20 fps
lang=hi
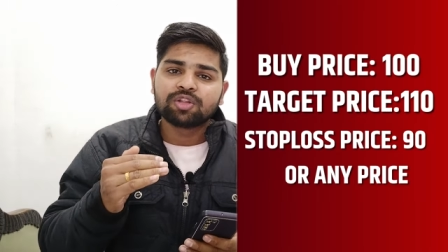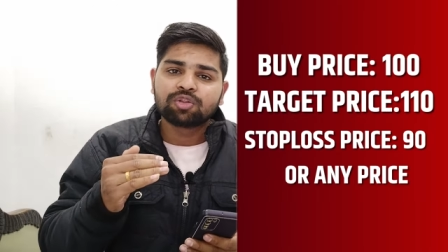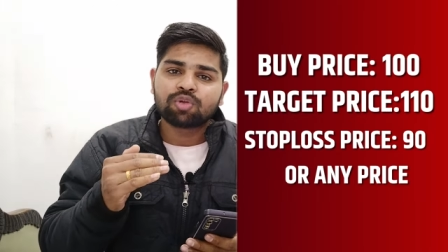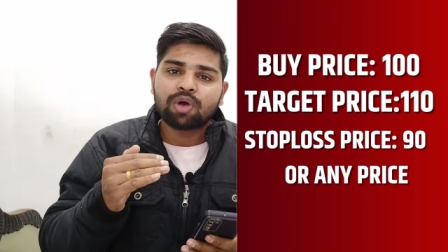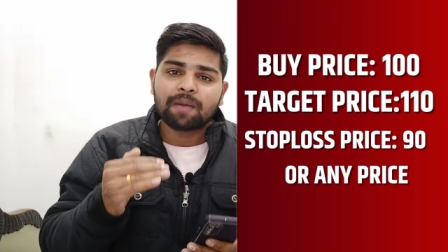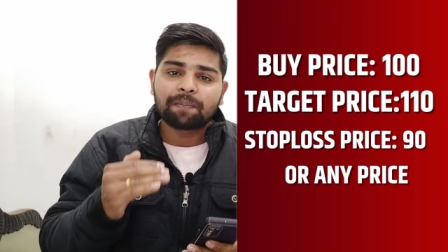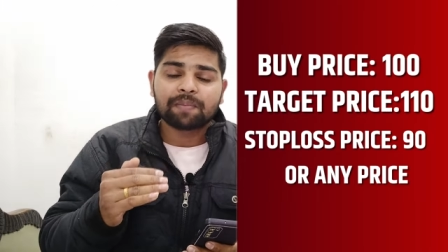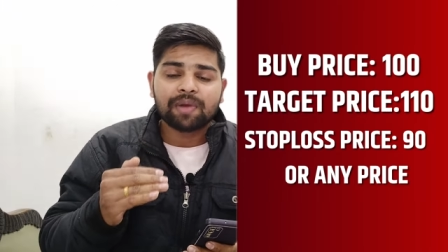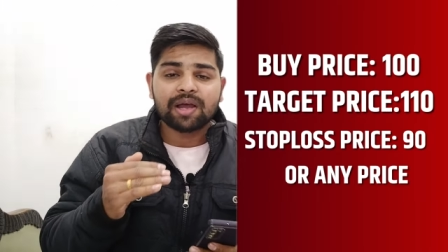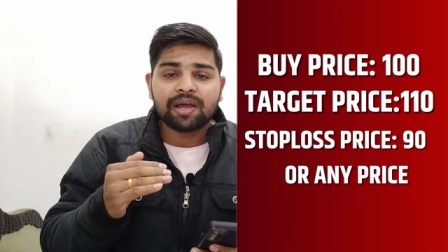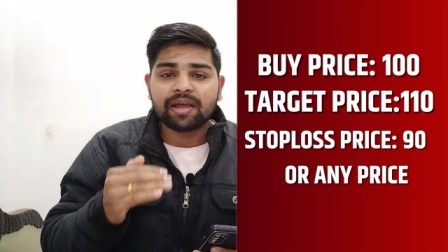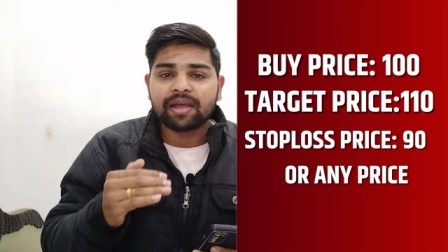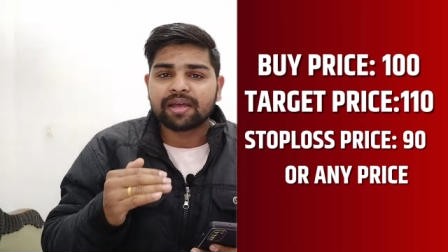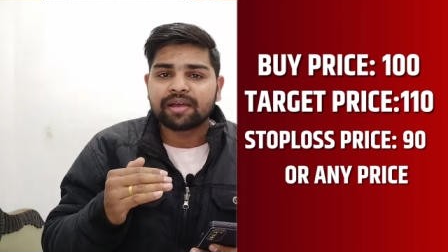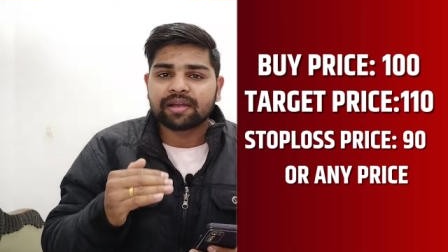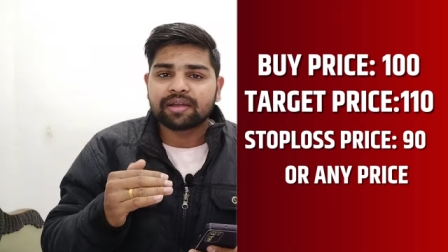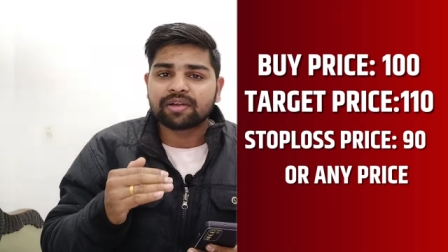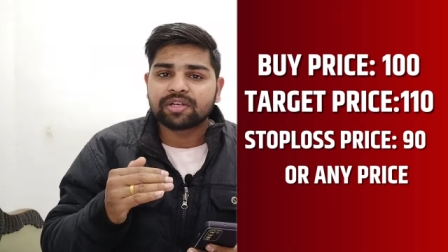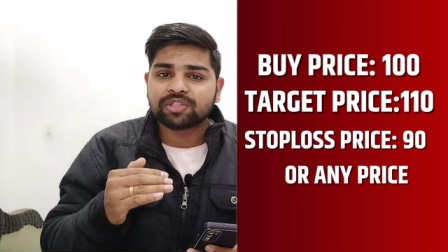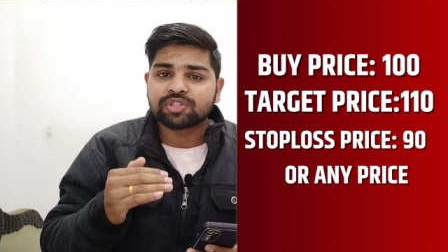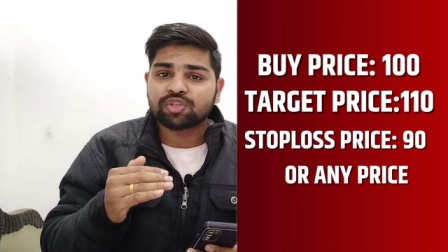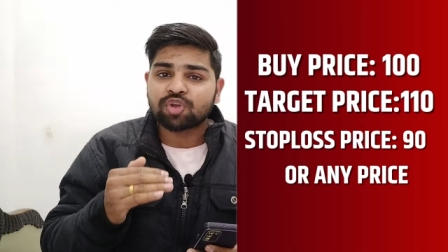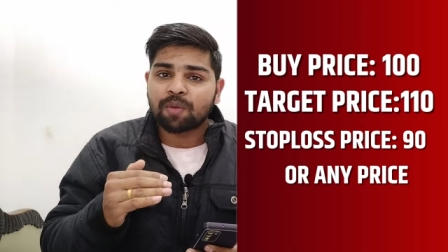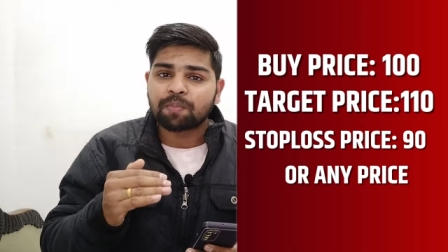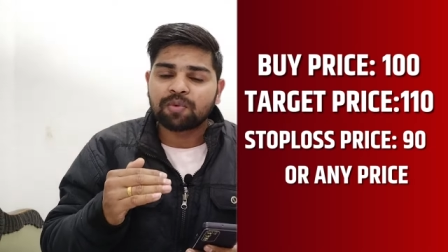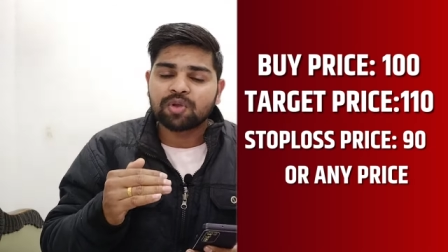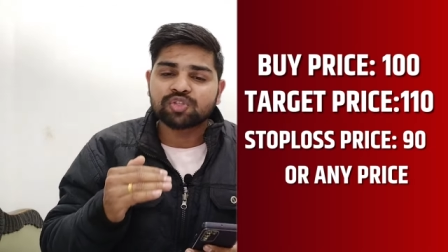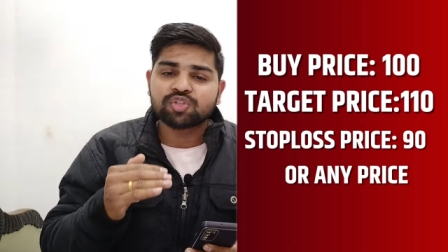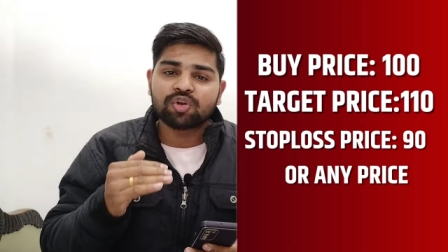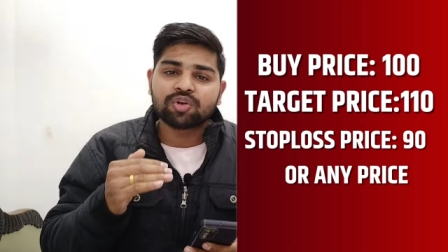तो आपका
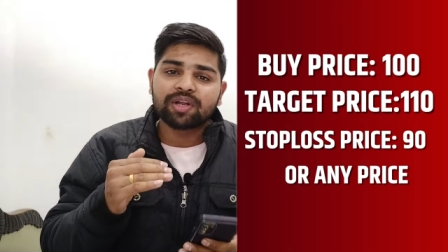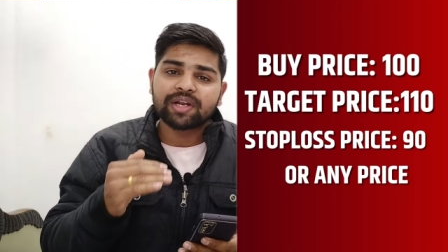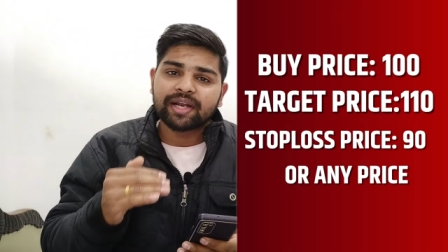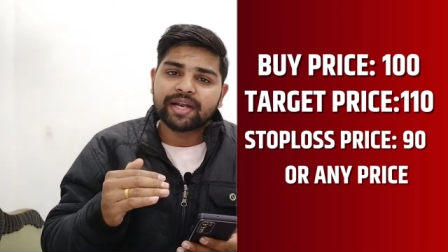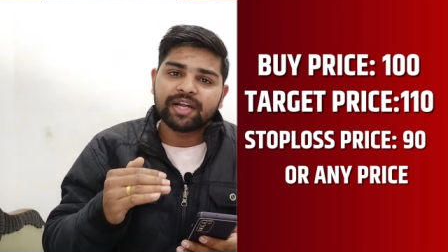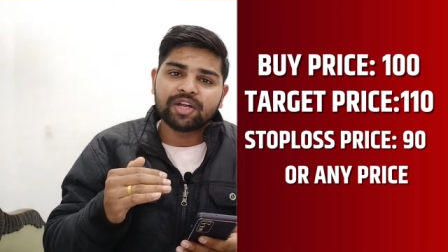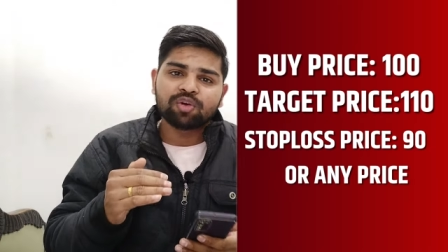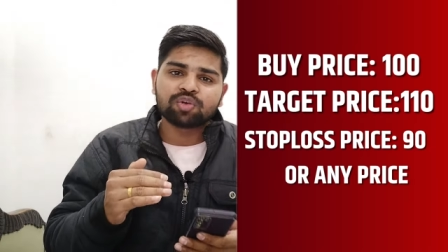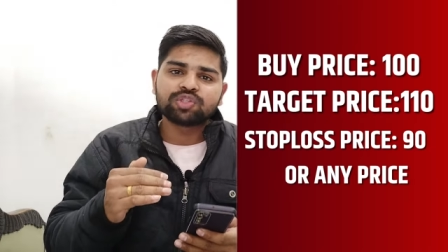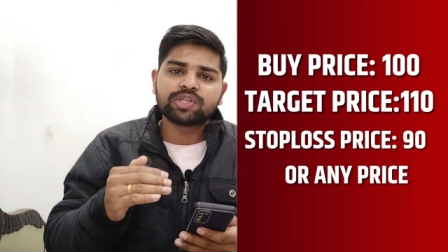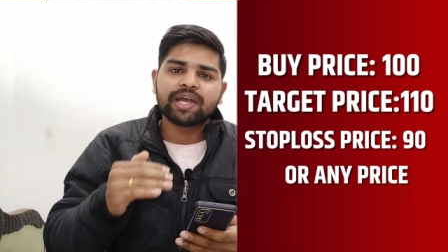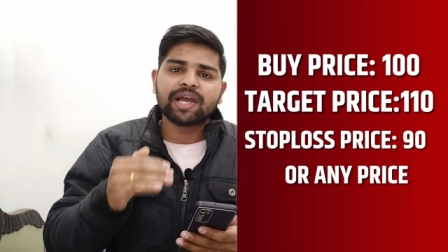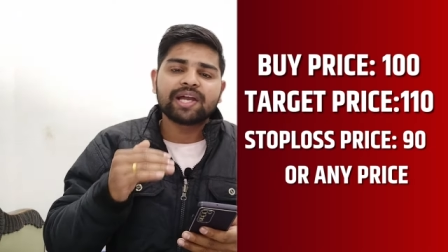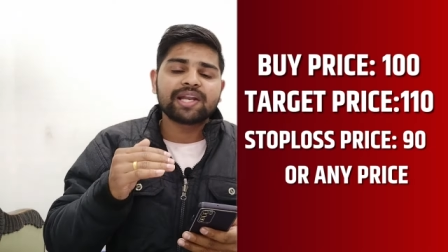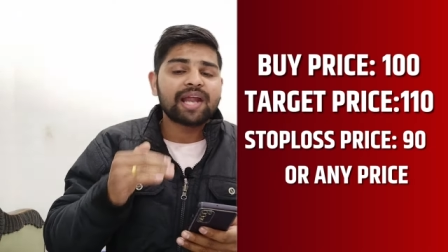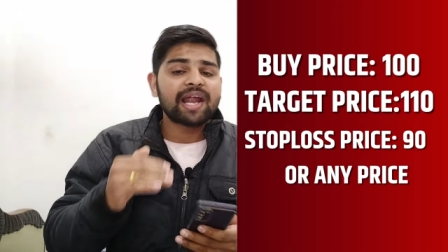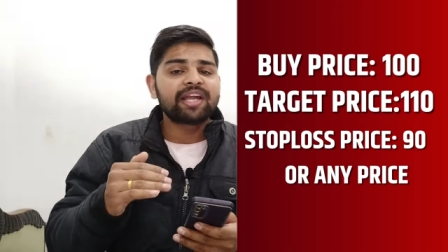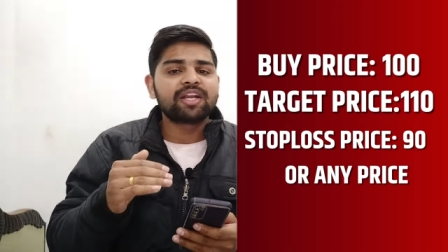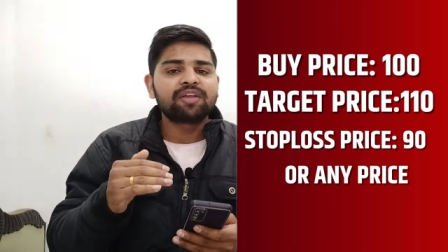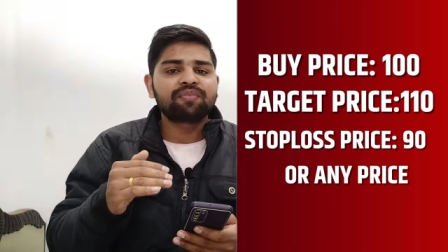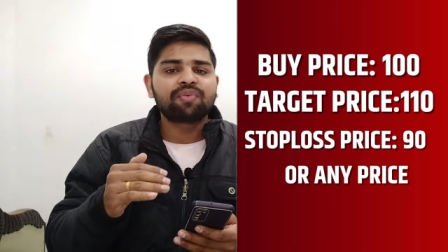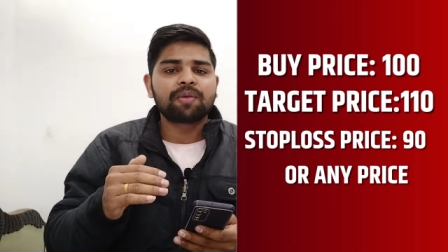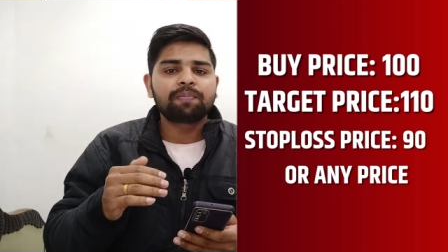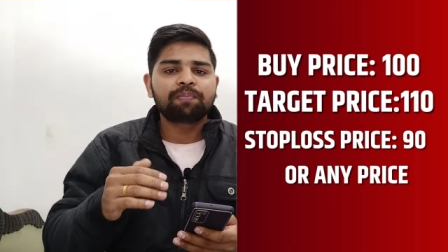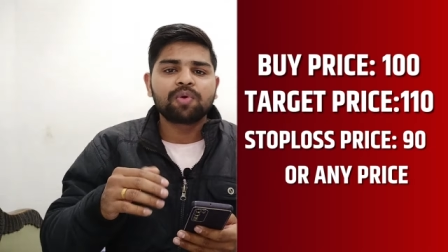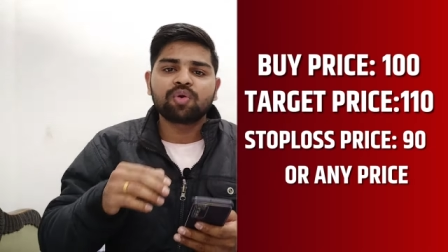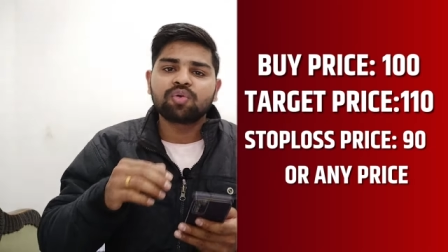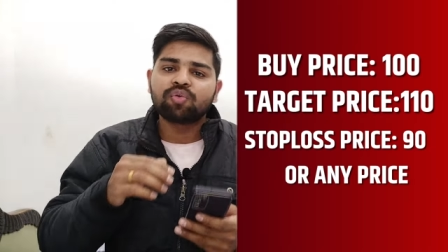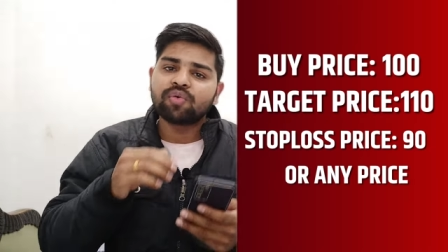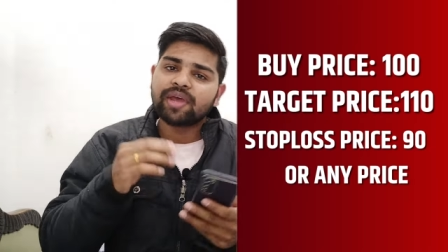स्टॉप लॉस ऑर्डर हिट हो जाएगा 95
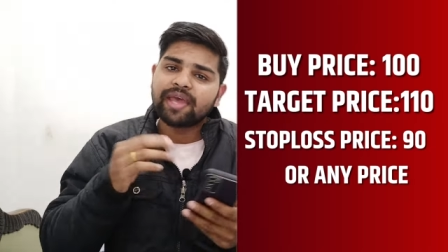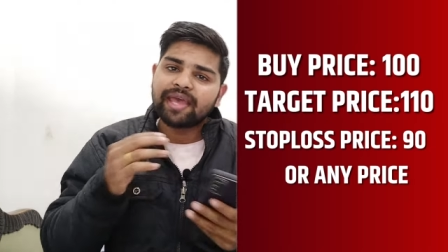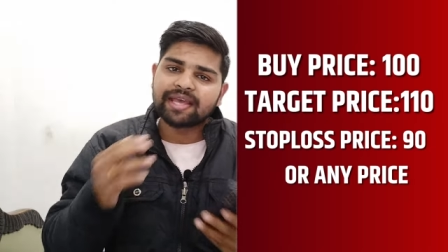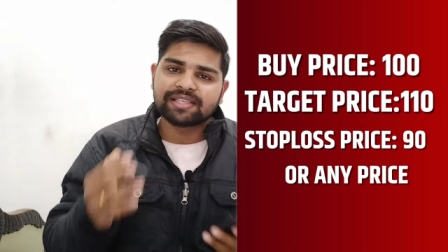पे और वो